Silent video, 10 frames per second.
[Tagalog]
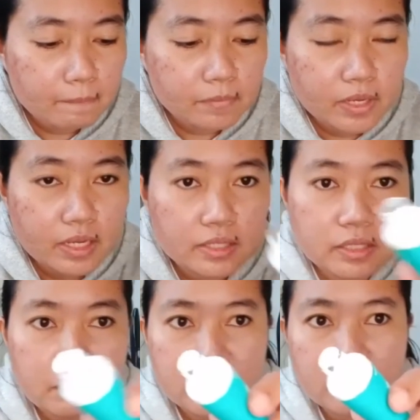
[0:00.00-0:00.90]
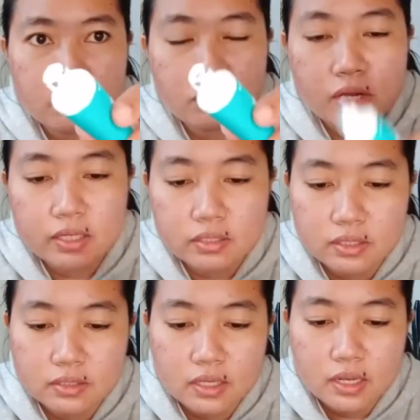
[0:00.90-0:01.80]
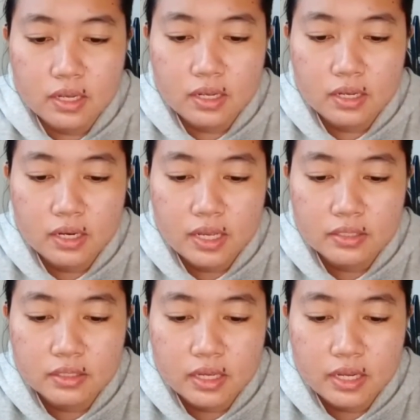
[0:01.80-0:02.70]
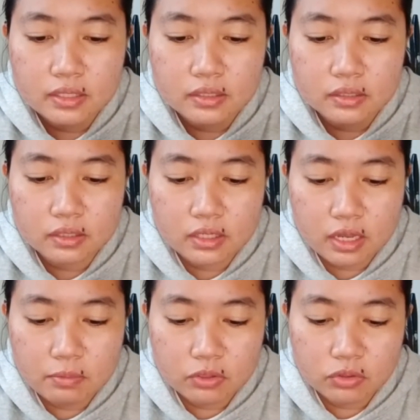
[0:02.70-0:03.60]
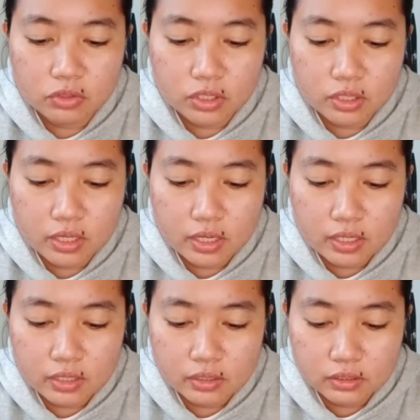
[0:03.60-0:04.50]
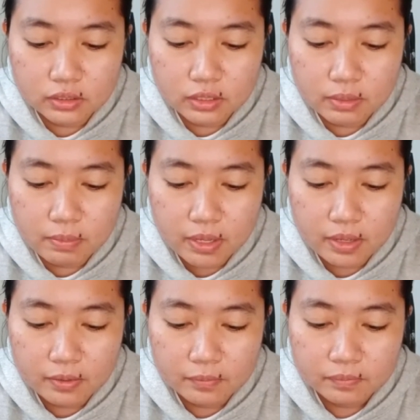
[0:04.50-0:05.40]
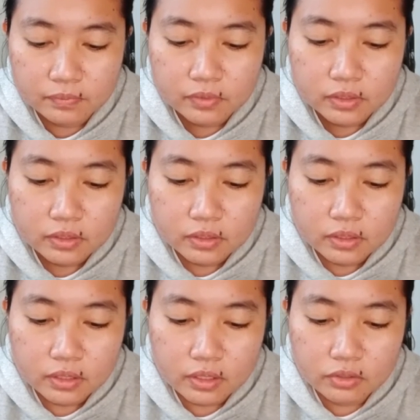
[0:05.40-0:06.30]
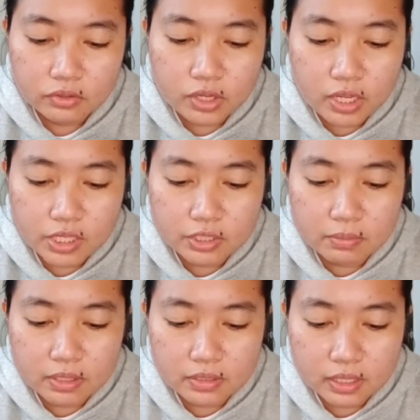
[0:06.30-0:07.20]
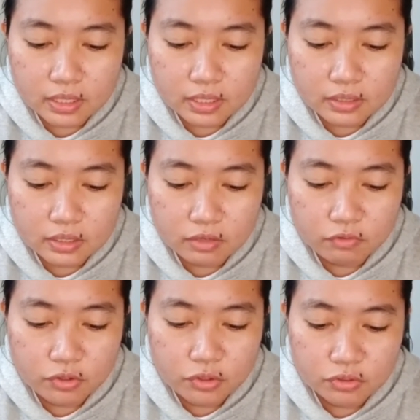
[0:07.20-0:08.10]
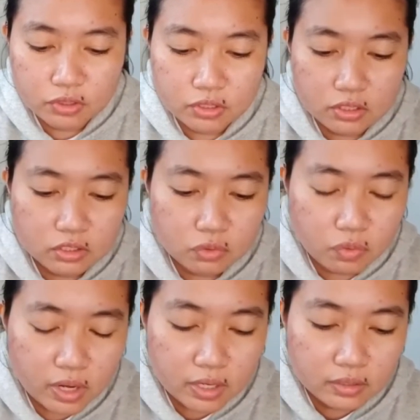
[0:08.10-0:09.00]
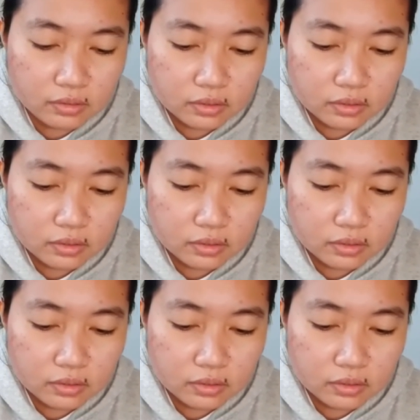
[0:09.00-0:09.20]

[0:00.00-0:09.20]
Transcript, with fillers: Ayan, di pa siya bukas kasi last night ginamit ko siya ng gabi. And today is my second day for using this one